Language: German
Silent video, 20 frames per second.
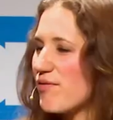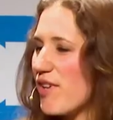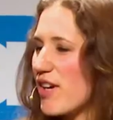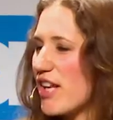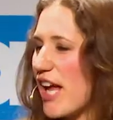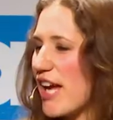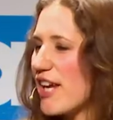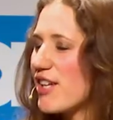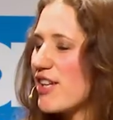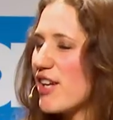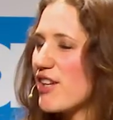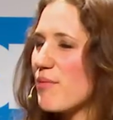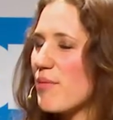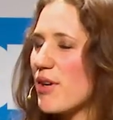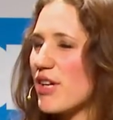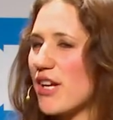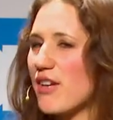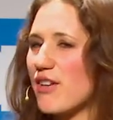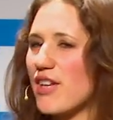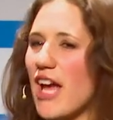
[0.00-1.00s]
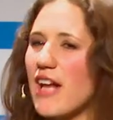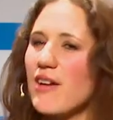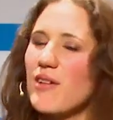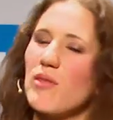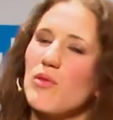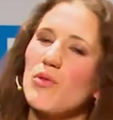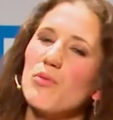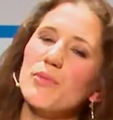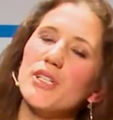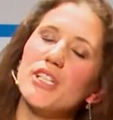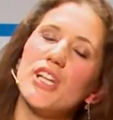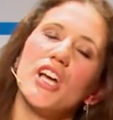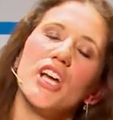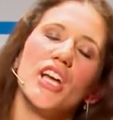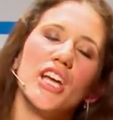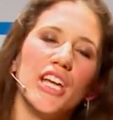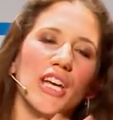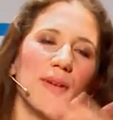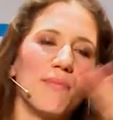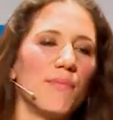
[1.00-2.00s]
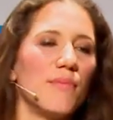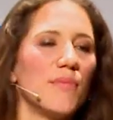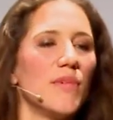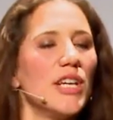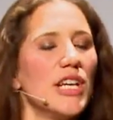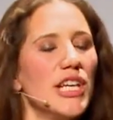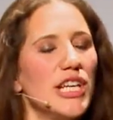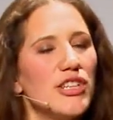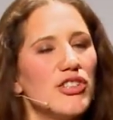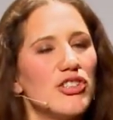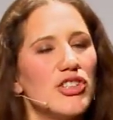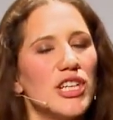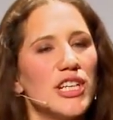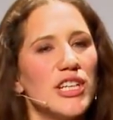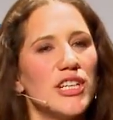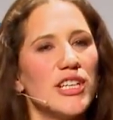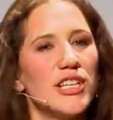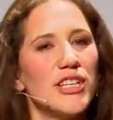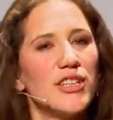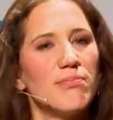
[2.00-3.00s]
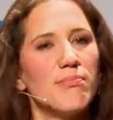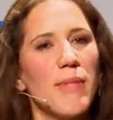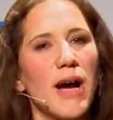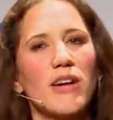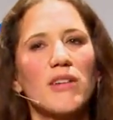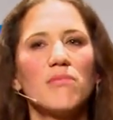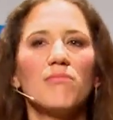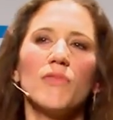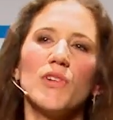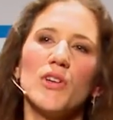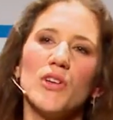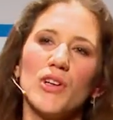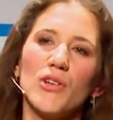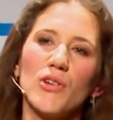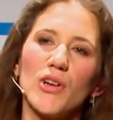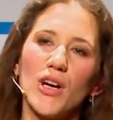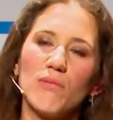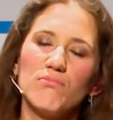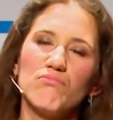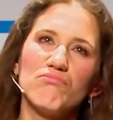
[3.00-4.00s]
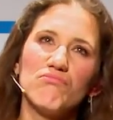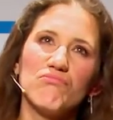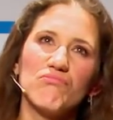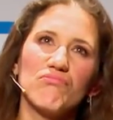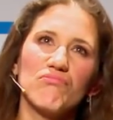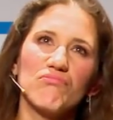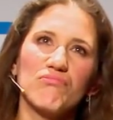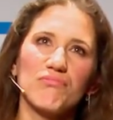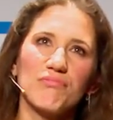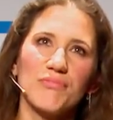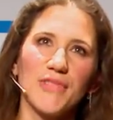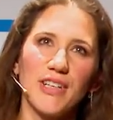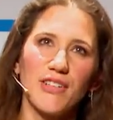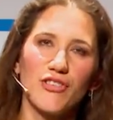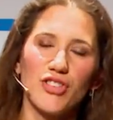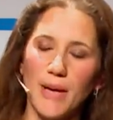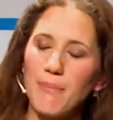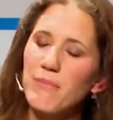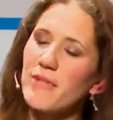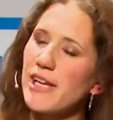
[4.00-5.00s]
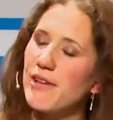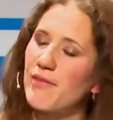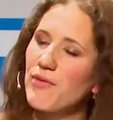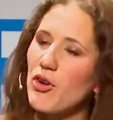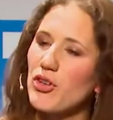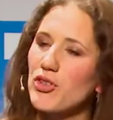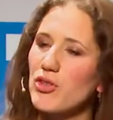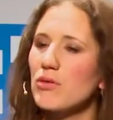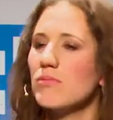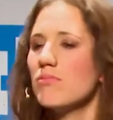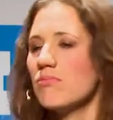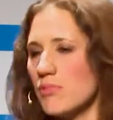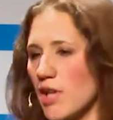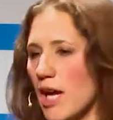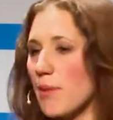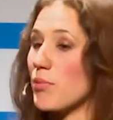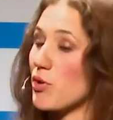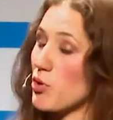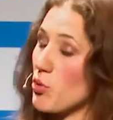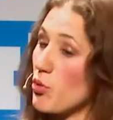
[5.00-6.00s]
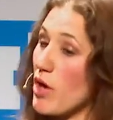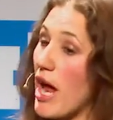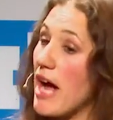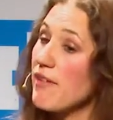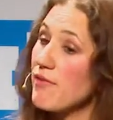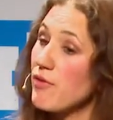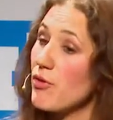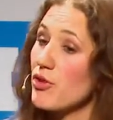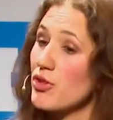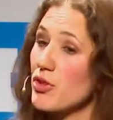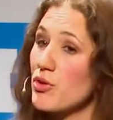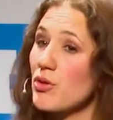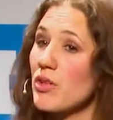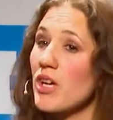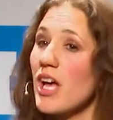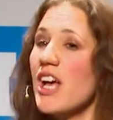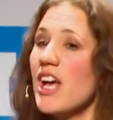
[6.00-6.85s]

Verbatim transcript: vergleiche ich dann immer ganz gerne so mit, ähm, ich, äh, ich mache ähm, Stammzellenforschung, Embryonalforschung